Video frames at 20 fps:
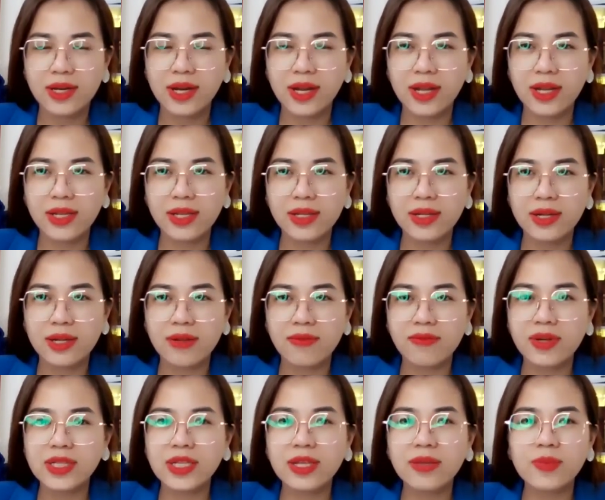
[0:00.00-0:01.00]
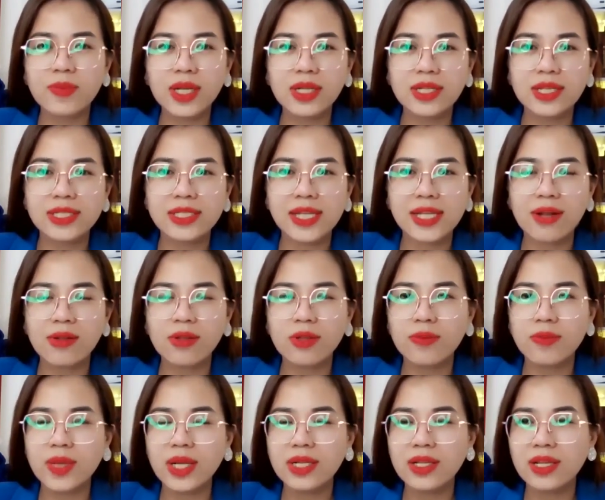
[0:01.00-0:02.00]
ấy à, và tiềm thức thì sao
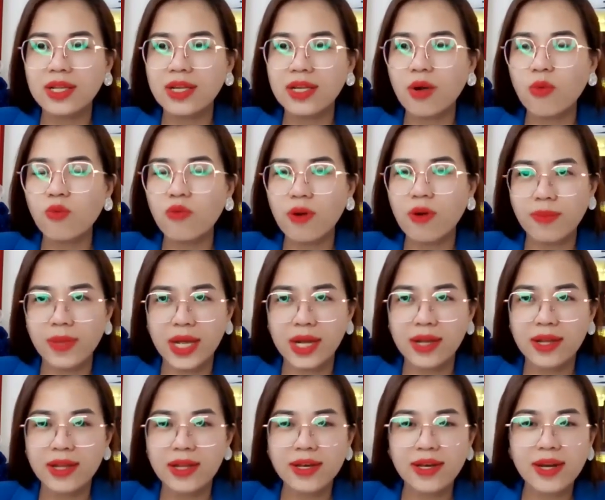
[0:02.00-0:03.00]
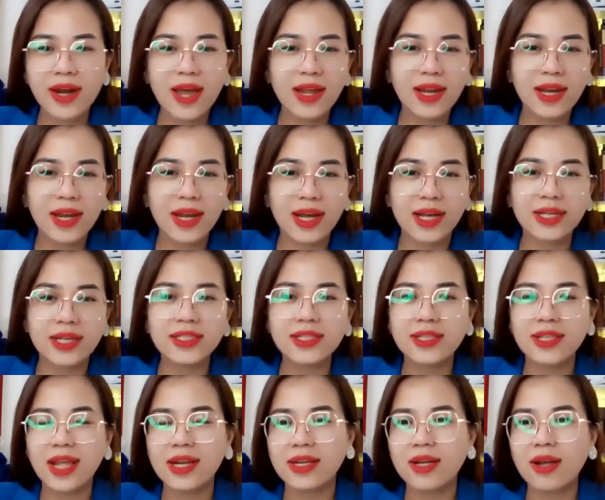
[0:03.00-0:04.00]
tiềm thức thì không phân biệt đây là cái
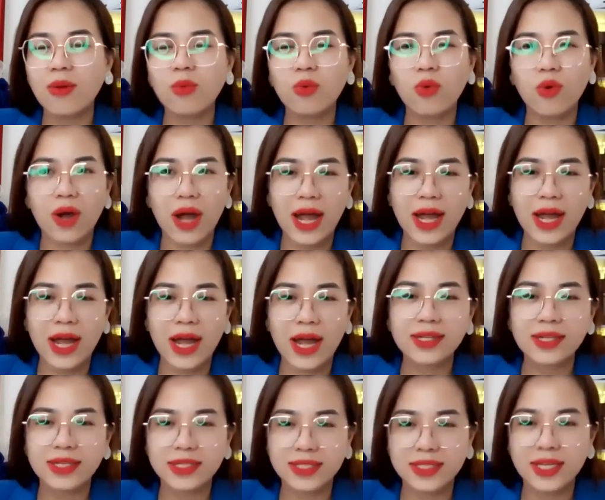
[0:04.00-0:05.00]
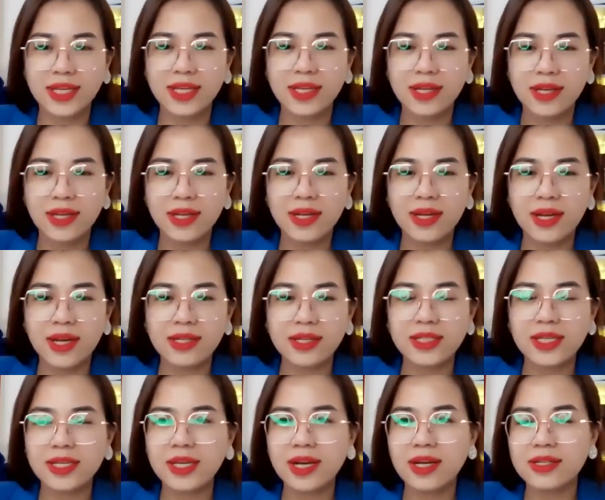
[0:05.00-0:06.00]
sự thành công của ai hết các anh chị à,
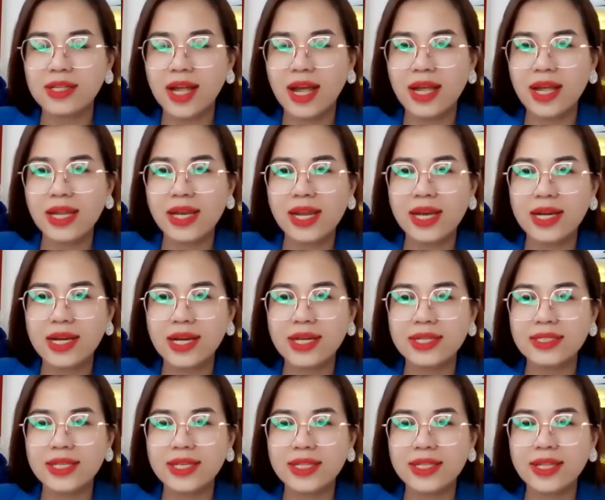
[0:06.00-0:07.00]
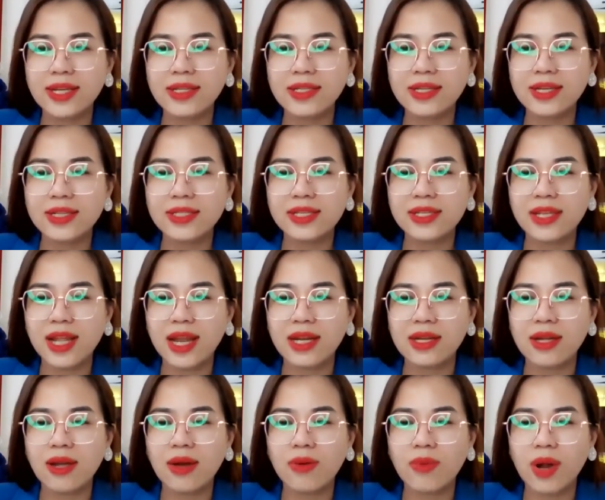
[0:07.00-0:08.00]
chỉ cần thấy là các anh chị thích cái sự
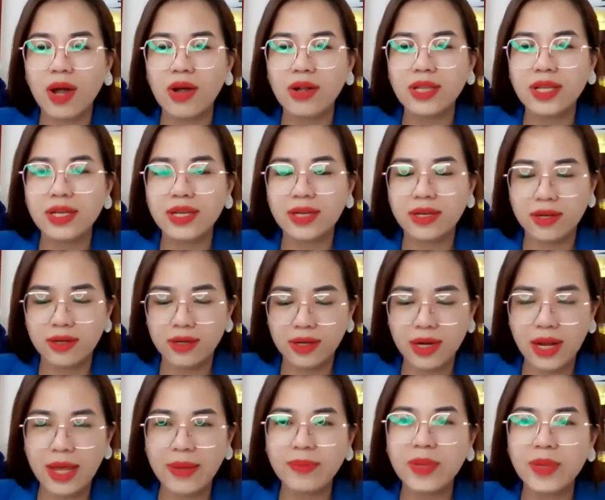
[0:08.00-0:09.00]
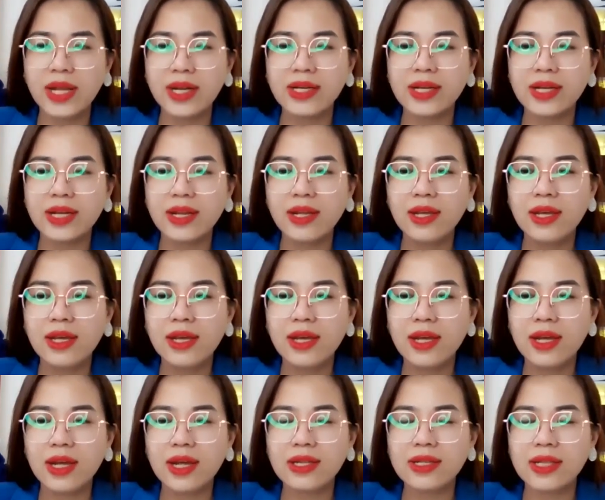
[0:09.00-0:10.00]
thành công đó thì nó đem đến cái
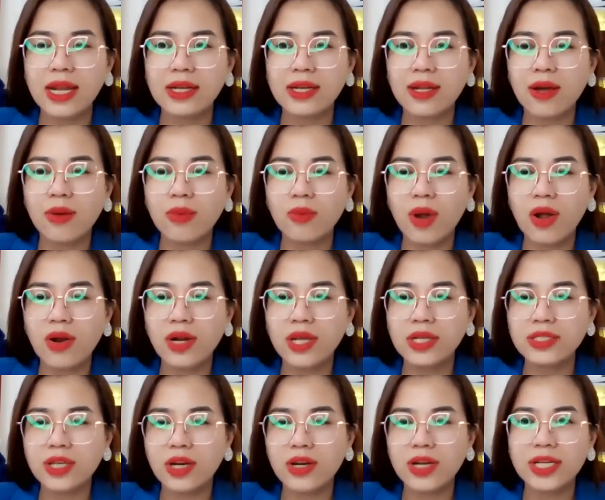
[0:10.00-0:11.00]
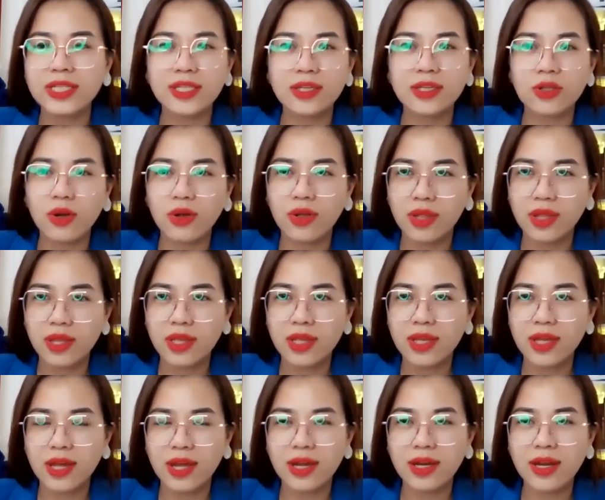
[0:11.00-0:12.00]
à, thành công đó đến cho các anh chị thôi
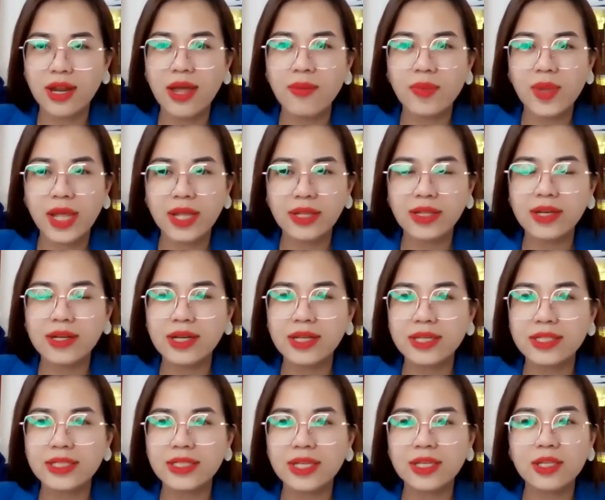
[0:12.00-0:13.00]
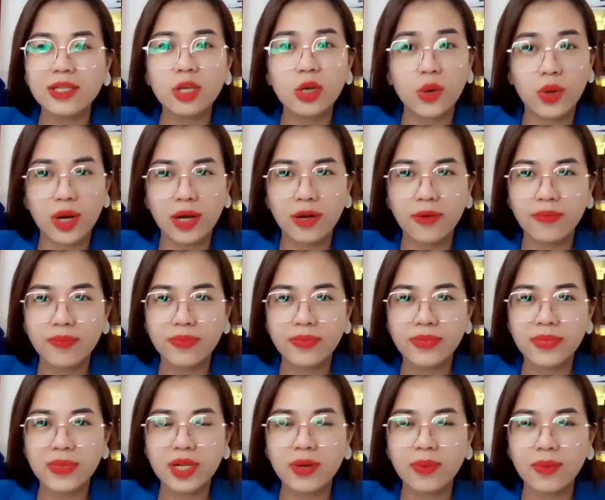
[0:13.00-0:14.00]
à, đem đến cho các anh chị nhiều hơn
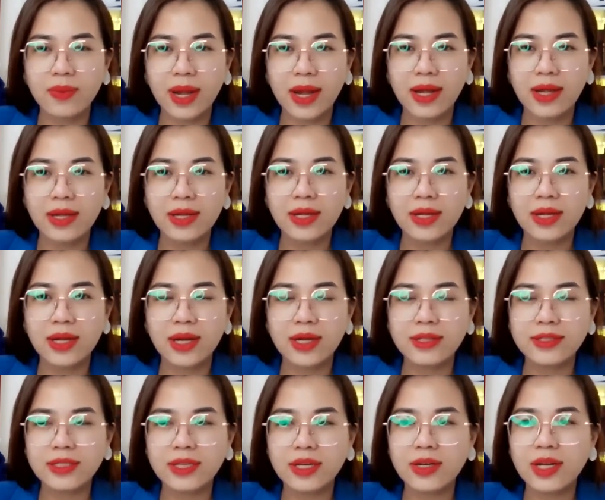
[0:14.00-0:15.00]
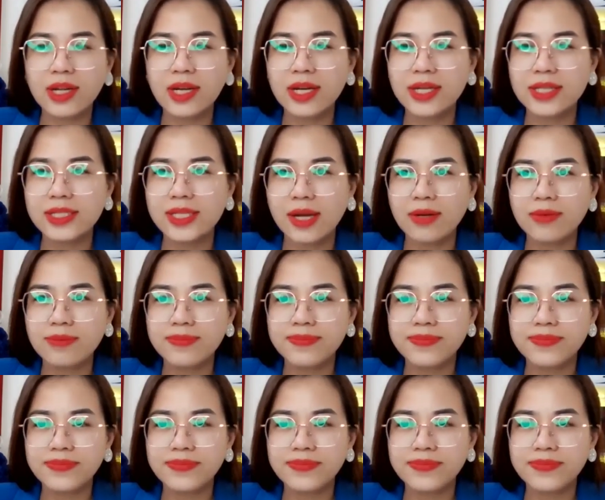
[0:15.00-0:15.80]
đúng không ạ à, cho nên là sao